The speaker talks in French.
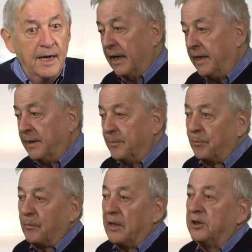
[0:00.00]
Et
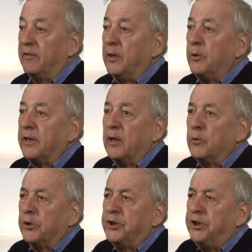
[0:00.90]
j'avais lu Carlo
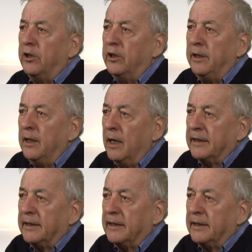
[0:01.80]
Coccioli.